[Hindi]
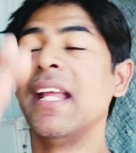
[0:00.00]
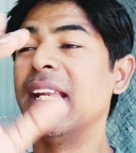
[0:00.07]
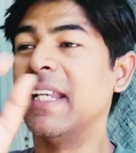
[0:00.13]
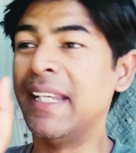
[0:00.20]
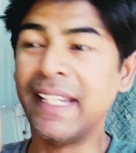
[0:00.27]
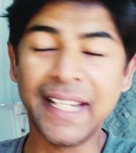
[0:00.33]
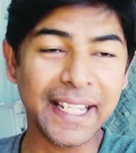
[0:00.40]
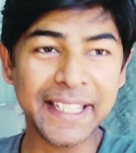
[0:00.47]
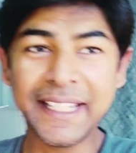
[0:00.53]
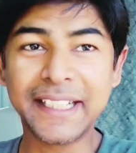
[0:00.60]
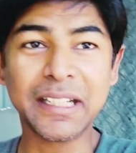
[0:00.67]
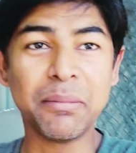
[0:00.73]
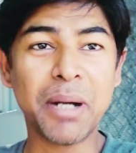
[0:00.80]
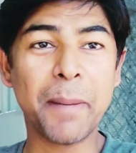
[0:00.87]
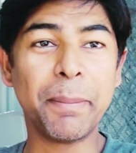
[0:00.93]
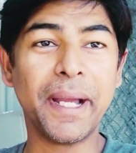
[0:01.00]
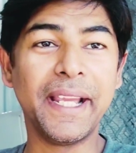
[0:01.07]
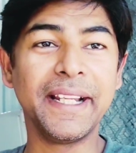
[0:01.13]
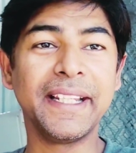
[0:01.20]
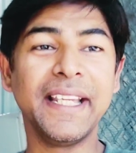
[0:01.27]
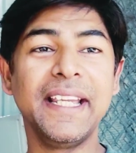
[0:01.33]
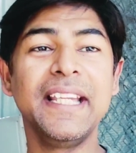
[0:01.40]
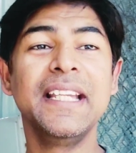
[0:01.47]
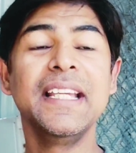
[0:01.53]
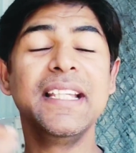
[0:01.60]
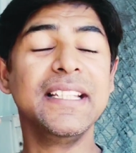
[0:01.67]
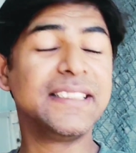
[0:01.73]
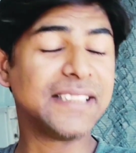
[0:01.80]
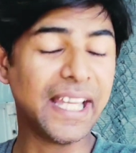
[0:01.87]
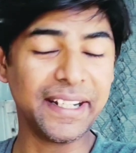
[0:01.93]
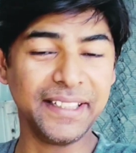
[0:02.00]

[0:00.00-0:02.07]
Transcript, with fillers: नहीं कमा पाएंगे इसका